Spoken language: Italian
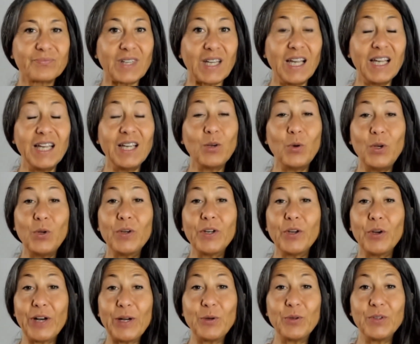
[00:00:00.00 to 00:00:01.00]
è quello
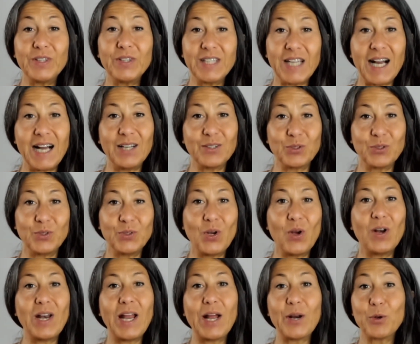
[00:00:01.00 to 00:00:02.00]
che ho raccontato,
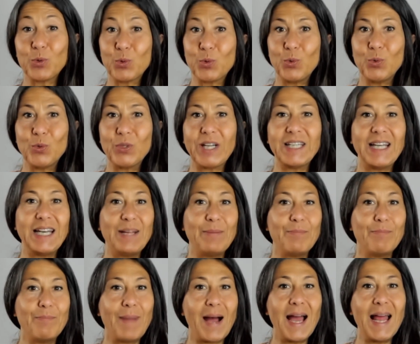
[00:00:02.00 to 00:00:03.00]
no? la rottura delle
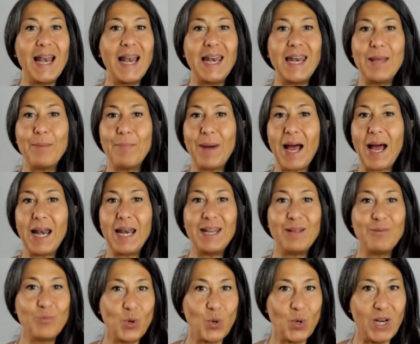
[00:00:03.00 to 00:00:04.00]
belle
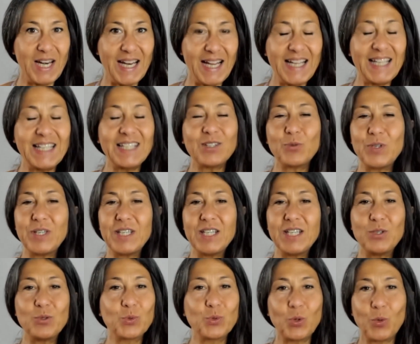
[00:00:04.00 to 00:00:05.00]
balle bolle,
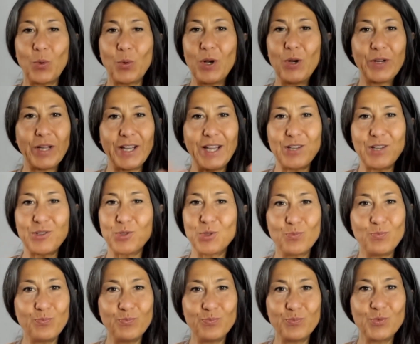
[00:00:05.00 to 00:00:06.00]
quindi tutto quello che adesso
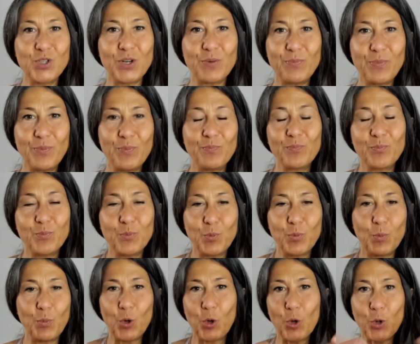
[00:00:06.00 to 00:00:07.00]
mm,
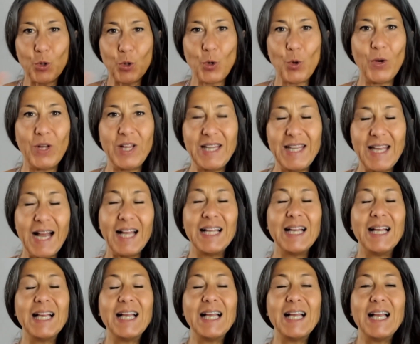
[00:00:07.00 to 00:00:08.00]
germ- gorgoglia,
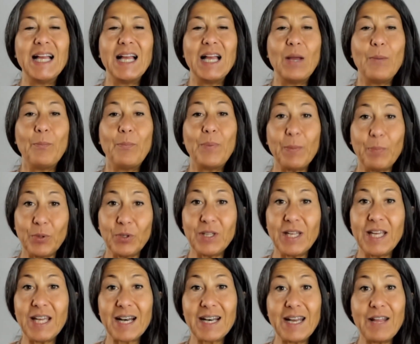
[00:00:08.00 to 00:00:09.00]
per
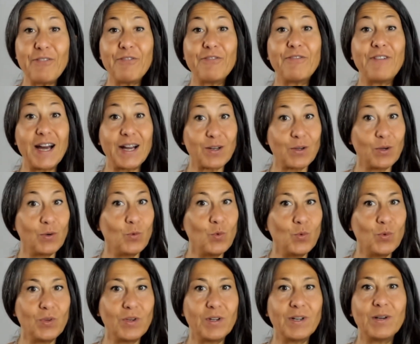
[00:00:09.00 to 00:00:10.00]
poterne fare
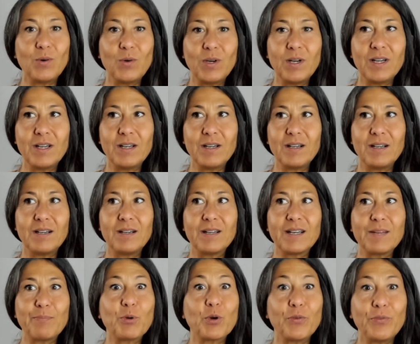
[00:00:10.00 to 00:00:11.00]
una uh,
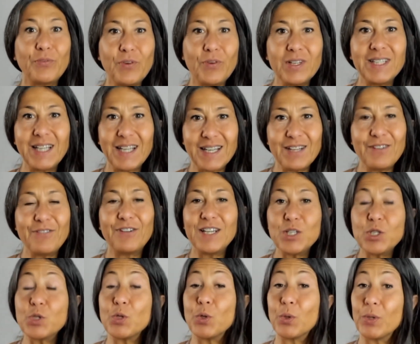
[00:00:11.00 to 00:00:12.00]
eh, profonda
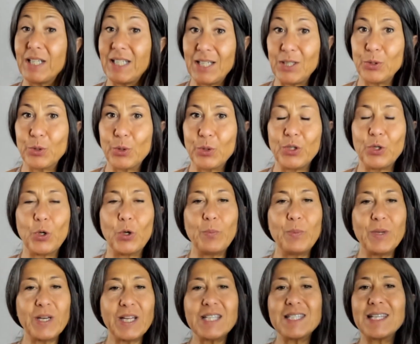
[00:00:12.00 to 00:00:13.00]
riflessione dentro di noi,
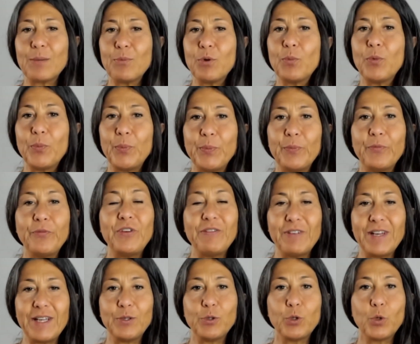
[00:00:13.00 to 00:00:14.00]
perché stiamo
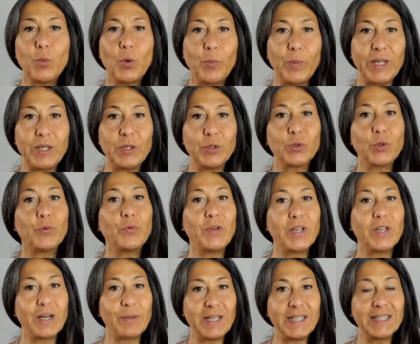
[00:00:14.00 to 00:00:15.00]
vivendo un momento
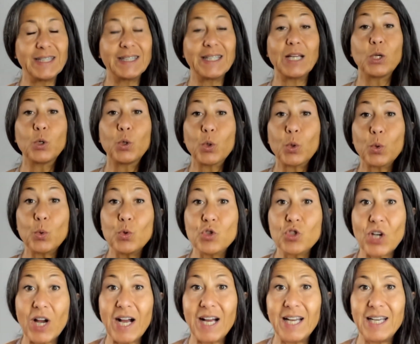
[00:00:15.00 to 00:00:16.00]
veramente
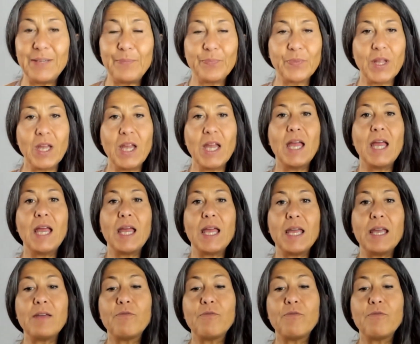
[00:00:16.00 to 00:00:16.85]
cruciale e